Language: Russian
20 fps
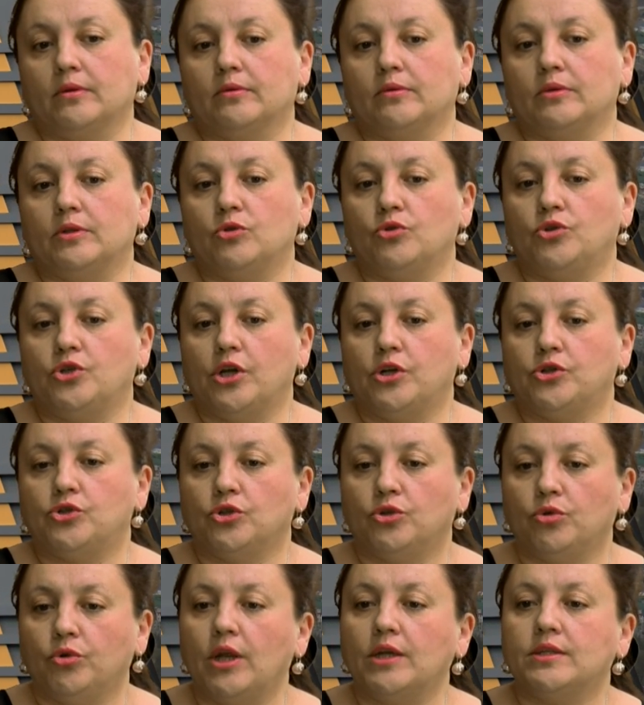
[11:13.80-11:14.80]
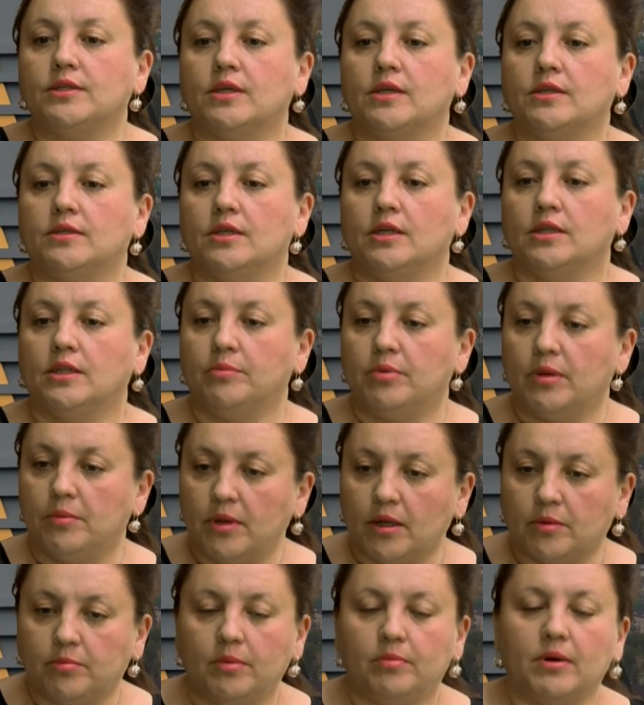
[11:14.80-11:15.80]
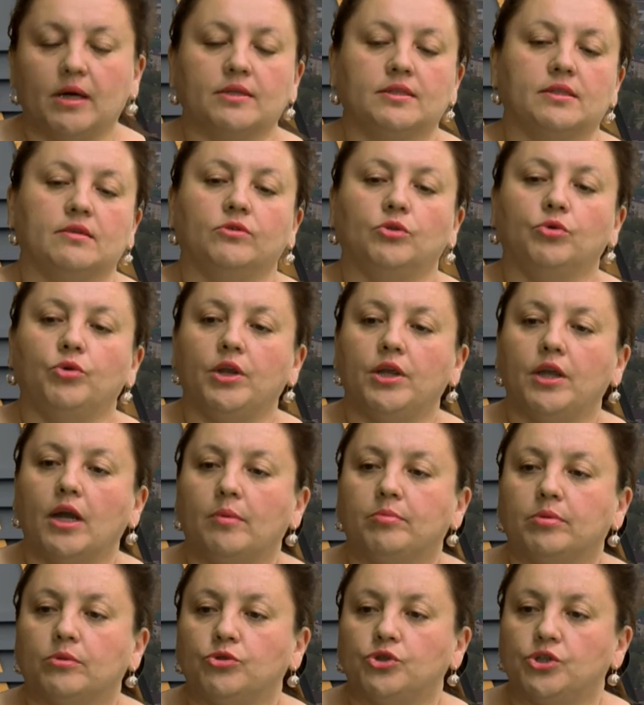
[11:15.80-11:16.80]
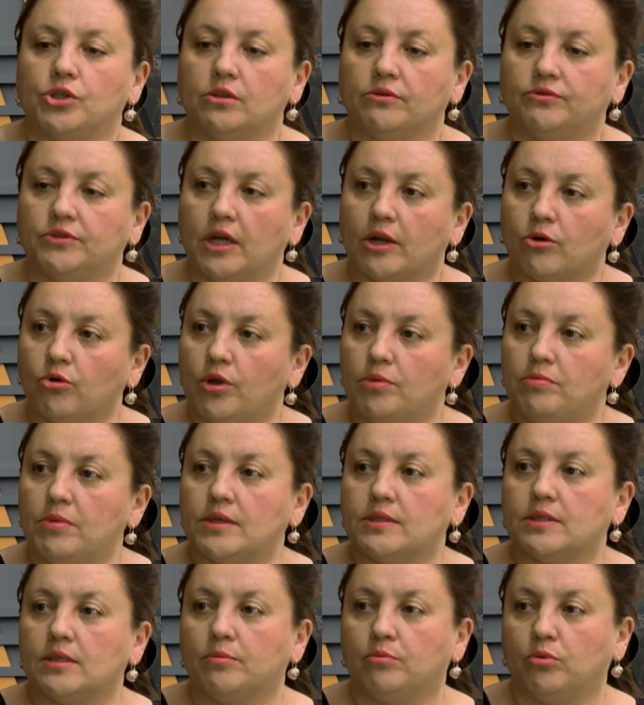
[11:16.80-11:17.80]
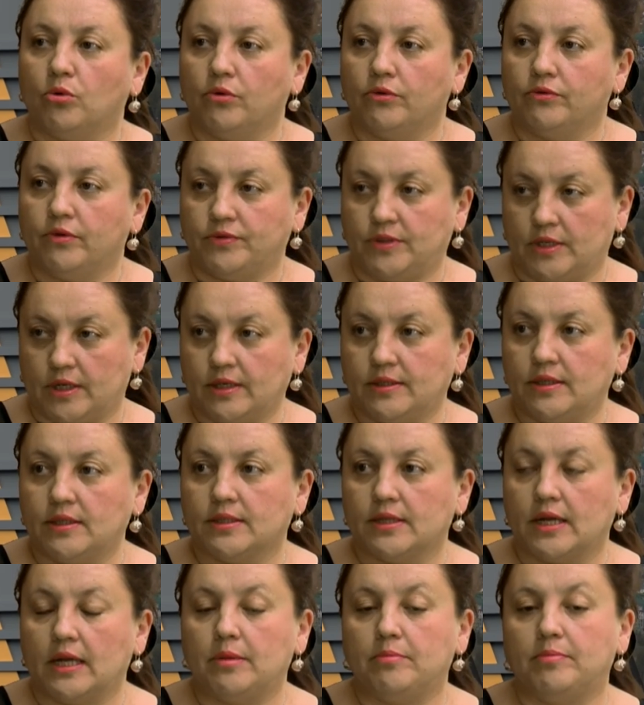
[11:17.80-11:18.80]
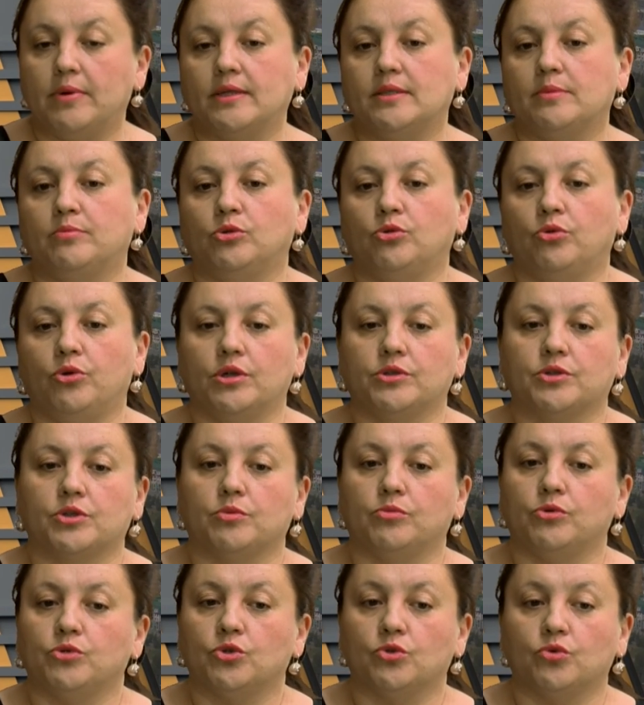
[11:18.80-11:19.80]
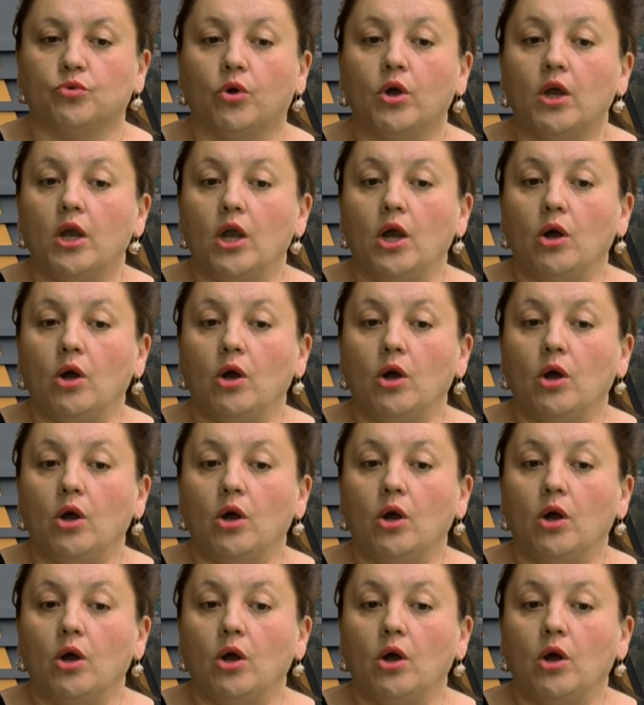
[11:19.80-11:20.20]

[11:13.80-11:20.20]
изучающая турецкий язык, например, Бибарсова Нурия, получила второе место по, во Всероссийской Олимпиаде по турецкому языку.